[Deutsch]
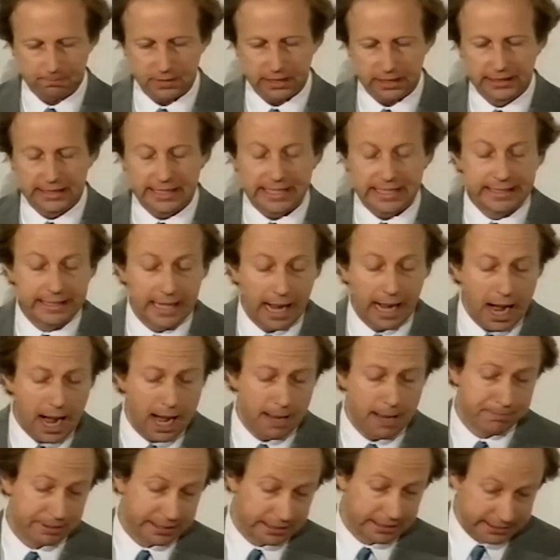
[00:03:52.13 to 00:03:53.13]
Die
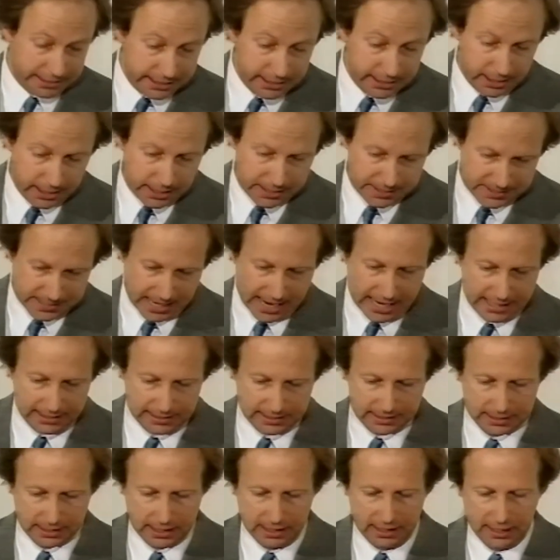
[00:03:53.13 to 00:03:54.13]
Gaben
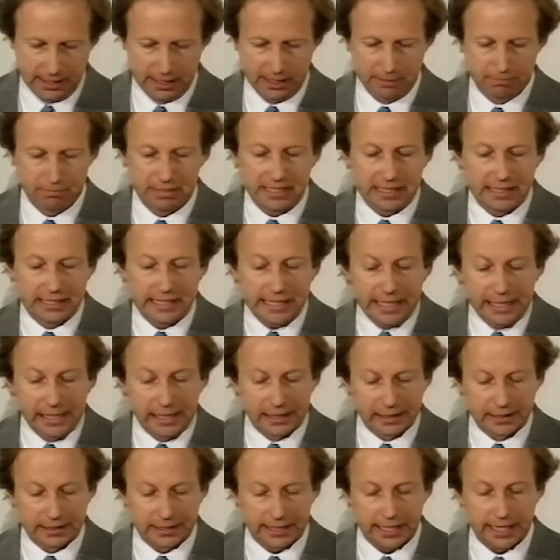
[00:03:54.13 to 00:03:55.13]
ihrerseits
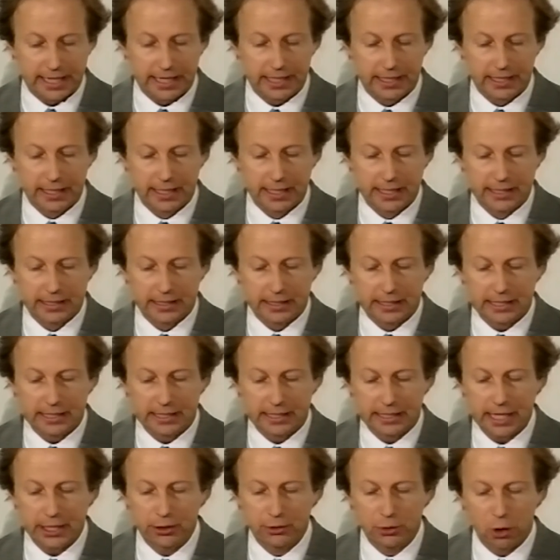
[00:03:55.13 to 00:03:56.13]
besiegelte
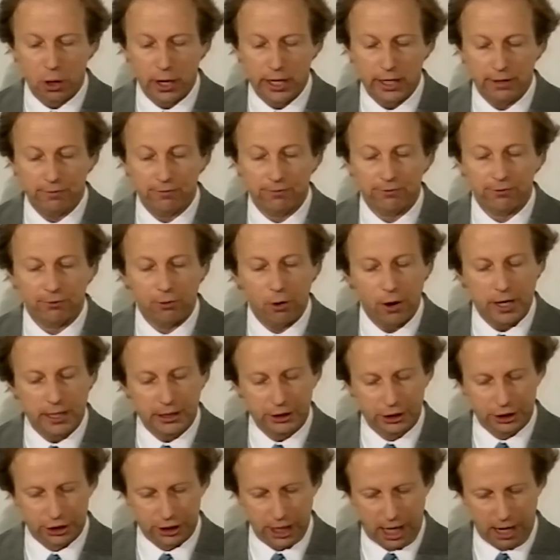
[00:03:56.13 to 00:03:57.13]
diese neue
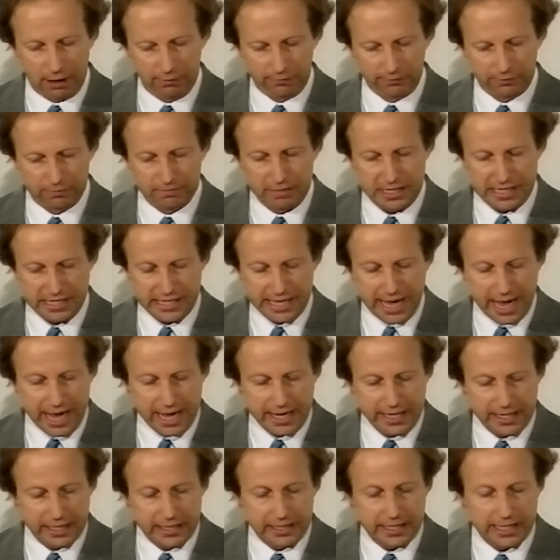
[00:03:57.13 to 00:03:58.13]
Freundschaft mit
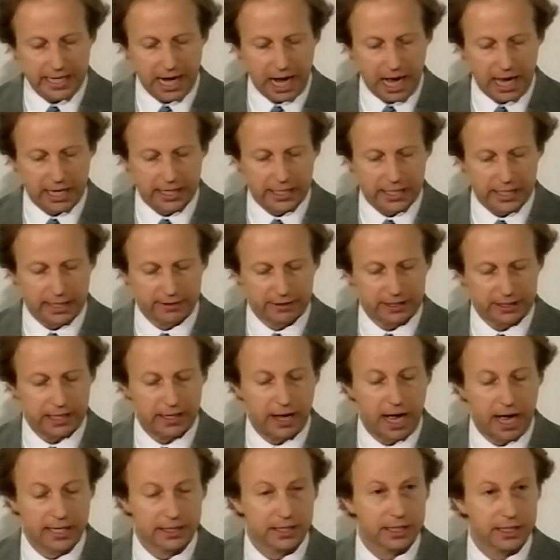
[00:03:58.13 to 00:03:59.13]
jenen, die anders,
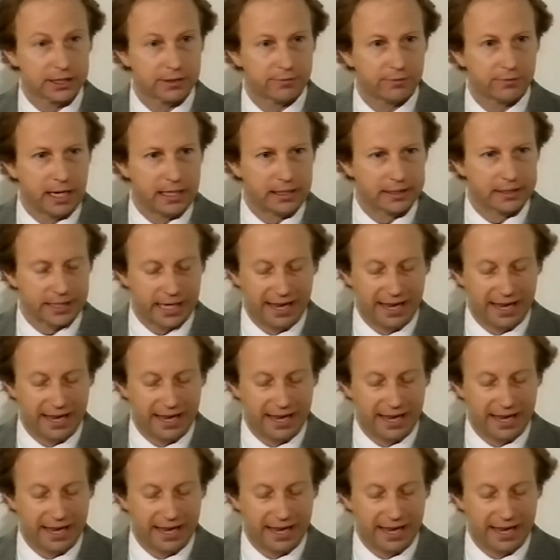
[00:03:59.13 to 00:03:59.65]
andersfalls